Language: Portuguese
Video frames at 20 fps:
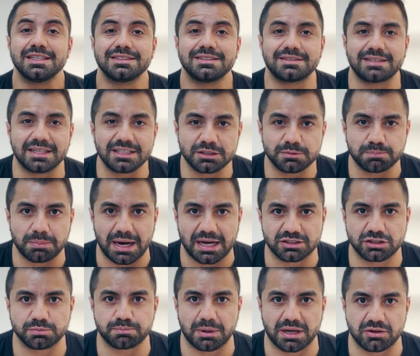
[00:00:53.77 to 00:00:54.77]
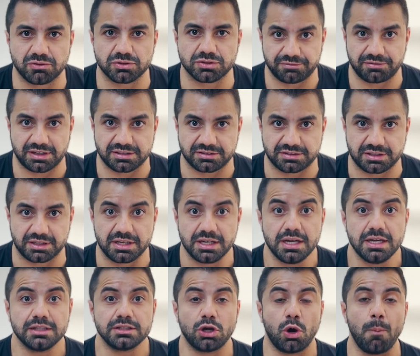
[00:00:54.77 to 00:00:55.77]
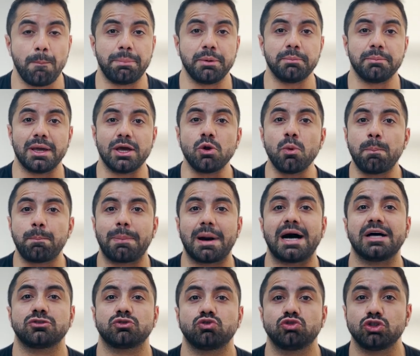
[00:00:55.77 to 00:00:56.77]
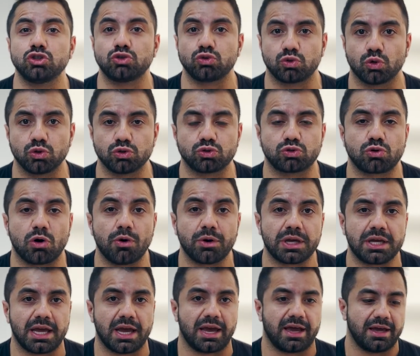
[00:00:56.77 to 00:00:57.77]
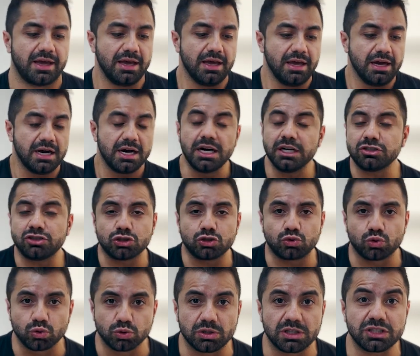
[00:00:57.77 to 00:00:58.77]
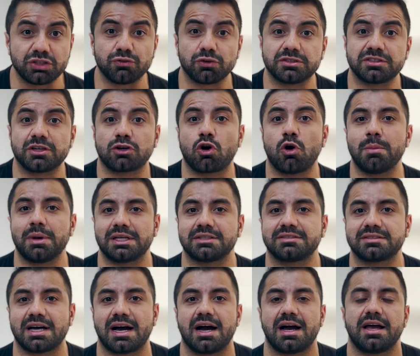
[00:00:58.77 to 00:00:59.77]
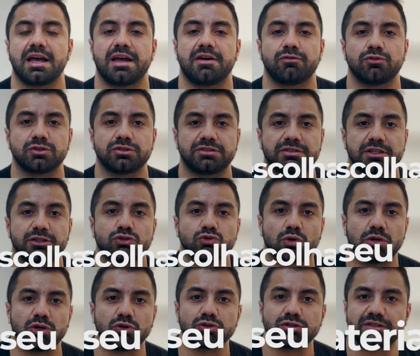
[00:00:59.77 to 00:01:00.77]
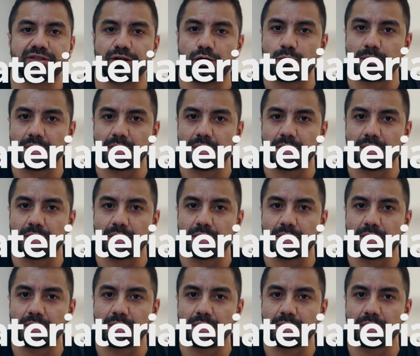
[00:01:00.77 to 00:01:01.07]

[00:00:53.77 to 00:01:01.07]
seis passos para você fazer. Então, o primeiro passo de todos, qual que é? Antes de tudo, antes de você começar, é você escolher o seu